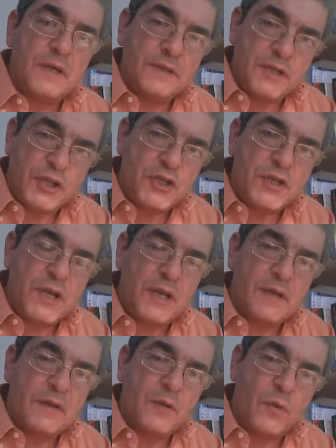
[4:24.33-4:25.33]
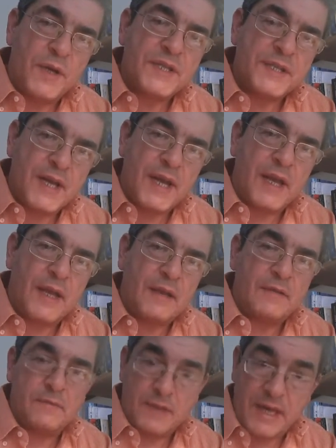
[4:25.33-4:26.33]
Dice, questa è,
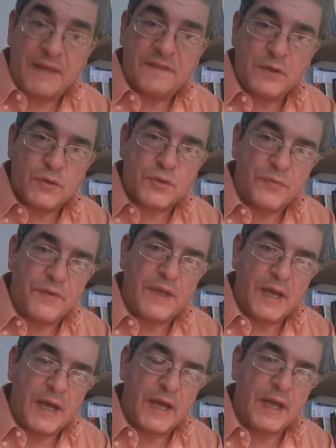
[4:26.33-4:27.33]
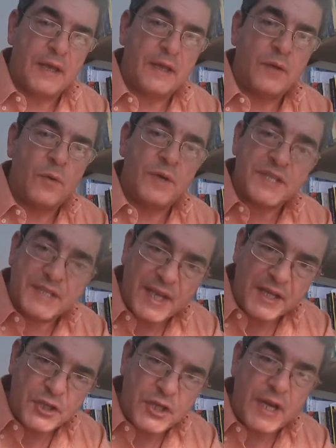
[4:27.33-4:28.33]
la filosofia è,
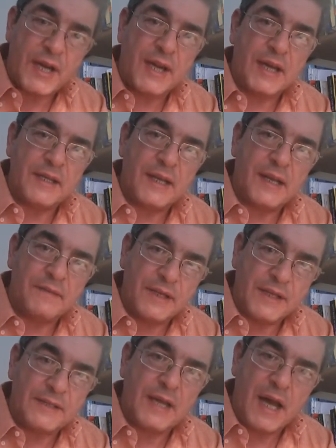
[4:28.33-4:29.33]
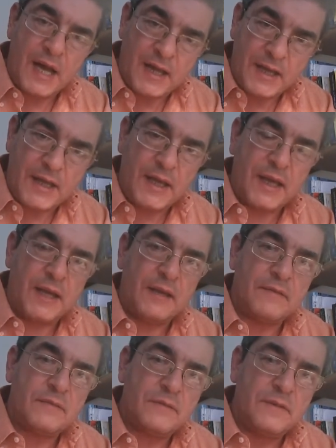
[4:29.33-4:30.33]
questa ricerca della verità
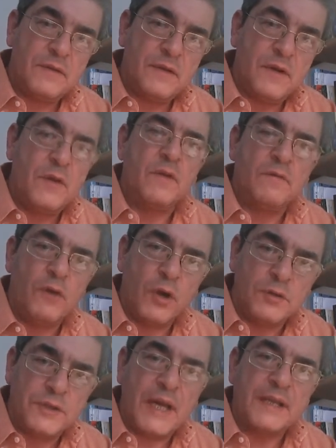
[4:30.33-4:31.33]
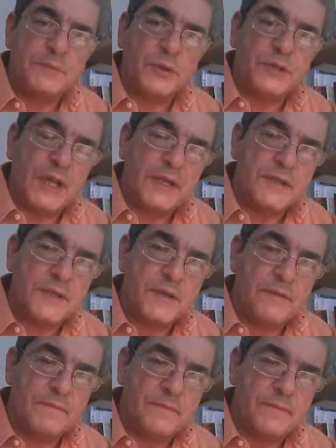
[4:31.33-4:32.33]
è, volontà di
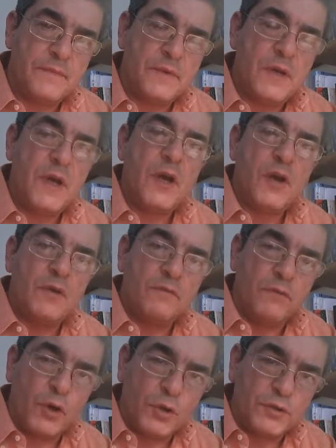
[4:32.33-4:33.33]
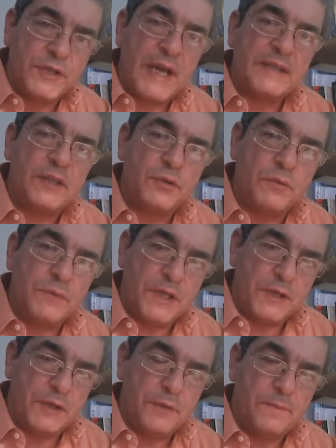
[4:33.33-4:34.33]
potenza, volontà di
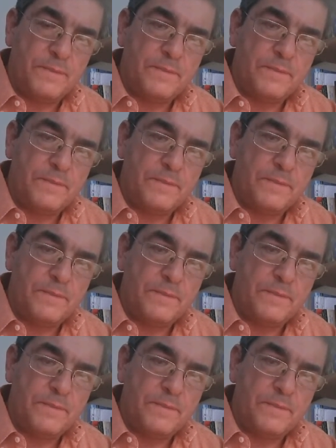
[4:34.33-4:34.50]
dominio.